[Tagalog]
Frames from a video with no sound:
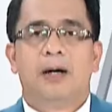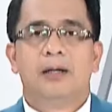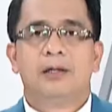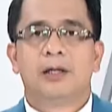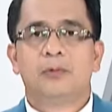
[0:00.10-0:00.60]

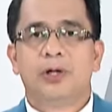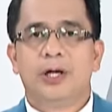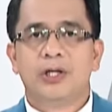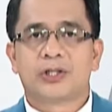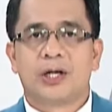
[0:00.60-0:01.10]
Balita
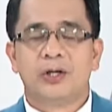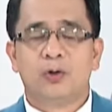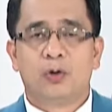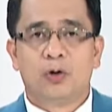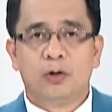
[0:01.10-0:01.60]
muli sa
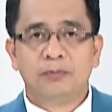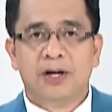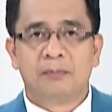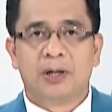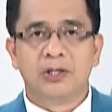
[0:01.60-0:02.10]

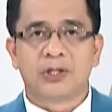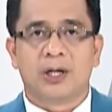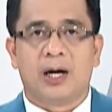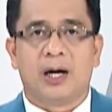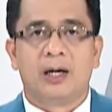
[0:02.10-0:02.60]
loob ng
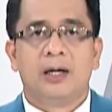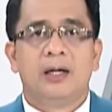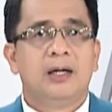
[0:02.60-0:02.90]
bansa.